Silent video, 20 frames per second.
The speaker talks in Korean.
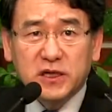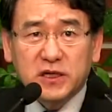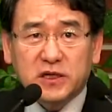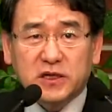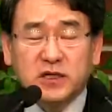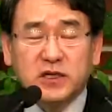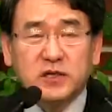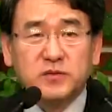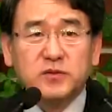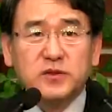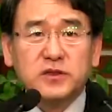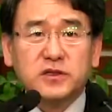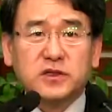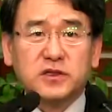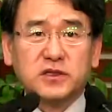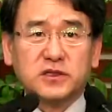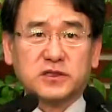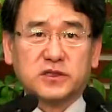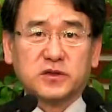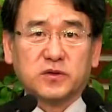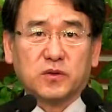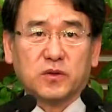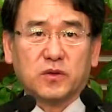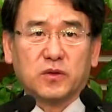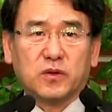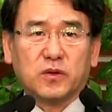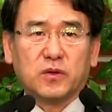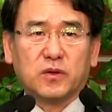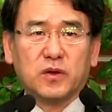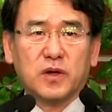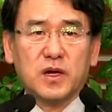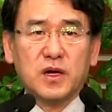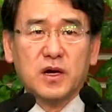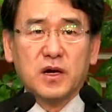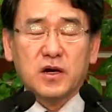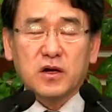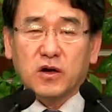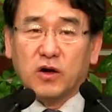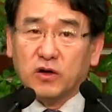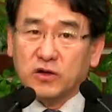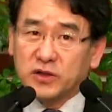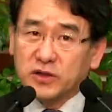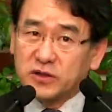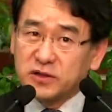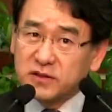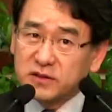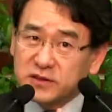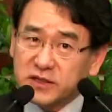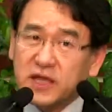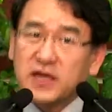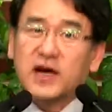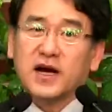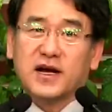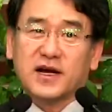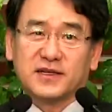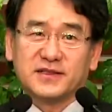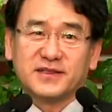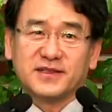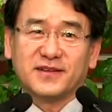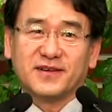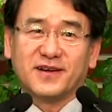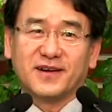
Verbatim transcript: 그림을 그리시고 거기를 생각하세요.